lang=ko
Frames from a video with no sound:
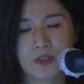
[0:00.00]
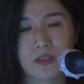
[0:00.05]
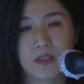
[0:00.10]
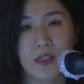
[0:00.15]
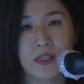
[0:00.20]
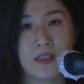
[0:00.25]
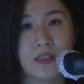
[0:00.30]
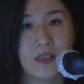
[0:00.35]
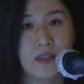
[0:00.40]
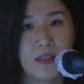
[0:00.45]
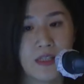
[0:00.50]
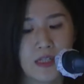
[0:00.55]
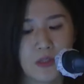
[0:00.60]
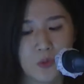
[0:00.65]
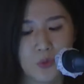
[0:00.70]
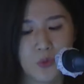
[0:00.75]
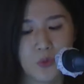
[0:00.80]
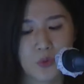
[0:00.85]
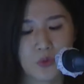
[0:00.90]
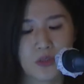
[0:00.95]
그의
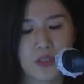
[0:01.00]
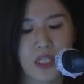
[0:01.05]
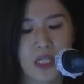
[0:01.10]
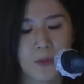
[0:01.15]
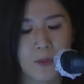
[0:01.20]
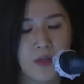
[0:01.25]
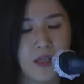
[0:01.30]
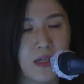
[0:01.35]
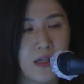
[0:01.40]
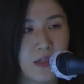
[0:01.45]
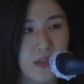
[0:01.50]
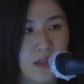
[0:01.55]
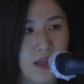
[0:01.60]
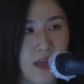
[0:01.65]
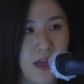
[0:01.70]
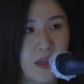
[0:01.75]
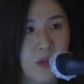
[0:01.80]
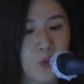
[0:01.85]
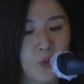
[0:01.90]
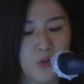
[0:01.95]
뜻대로
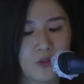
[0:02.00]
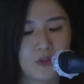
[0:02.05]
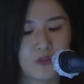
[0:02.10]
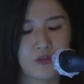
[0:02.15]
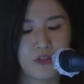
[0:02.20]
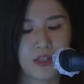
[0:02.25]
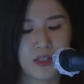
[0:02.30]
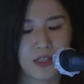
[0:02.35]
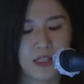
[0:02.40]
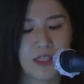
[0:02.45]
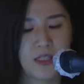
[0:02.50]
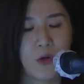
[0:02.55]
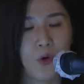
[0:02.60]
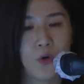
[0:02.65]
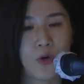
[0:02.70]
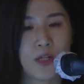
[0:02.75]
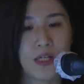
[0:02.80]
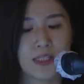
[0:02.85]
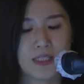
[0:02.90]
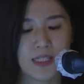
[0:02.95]
재미있게 놀 수 있는
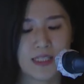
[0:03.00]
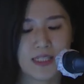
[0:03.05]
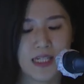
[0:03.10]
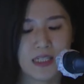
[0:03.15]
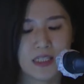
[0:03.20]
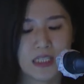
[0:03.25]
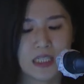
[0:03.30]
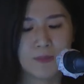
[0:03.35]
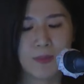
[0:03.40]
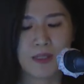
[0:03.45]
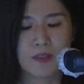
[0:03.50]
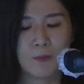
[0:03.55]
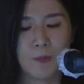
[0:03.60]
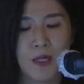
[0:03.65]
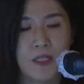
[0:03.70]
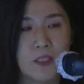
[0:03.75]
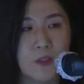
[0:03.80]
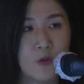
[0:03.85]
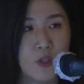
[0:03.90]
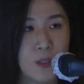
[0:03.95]
어린이 세상을
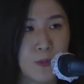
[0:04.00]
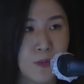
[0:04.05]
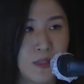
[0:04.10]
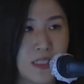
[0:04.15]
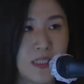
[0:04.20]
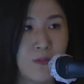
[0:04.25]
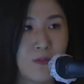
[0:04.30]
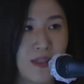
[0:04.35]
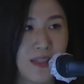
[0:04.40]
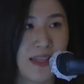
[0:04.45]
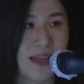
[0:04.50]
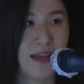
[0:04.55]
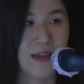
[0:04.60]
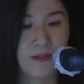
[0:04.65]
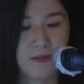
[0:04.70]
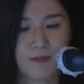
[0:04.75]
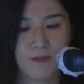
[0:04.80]
펼치고 싶었습니다.